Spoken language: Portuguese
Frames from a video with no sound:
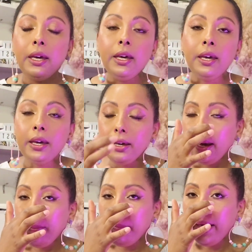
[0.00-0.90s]
E
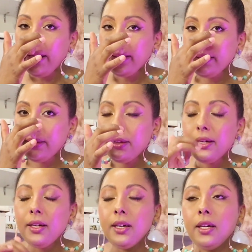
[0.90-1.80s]
é peça,
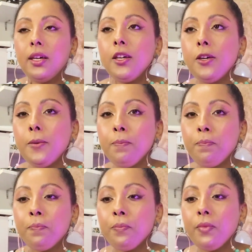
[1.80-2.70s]
assim, que
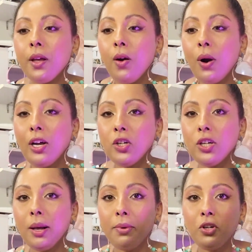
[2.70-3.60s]
eu acho
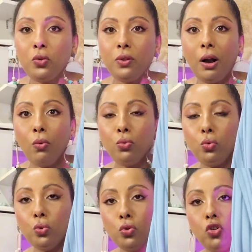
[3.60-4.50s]
que dá pra te usar com
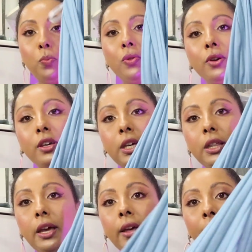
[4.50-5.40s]
tudo, tipo isso aqui,
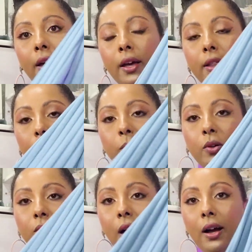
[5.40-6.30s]
né? Dá
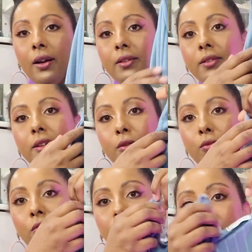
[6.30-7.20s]
pra usar, assim,
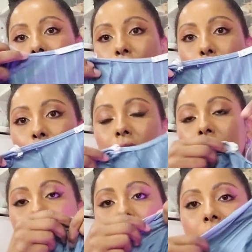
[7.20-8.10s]
com várias
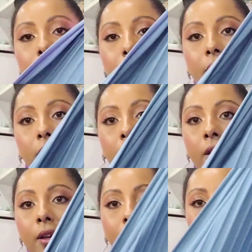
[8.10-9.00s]
coisas, fazer,
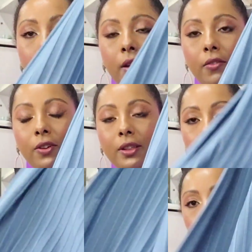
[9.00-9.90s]

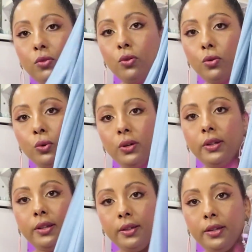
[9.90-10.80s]
fazer vários
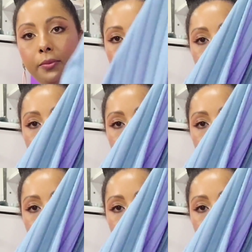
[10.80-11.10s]
looks, assim.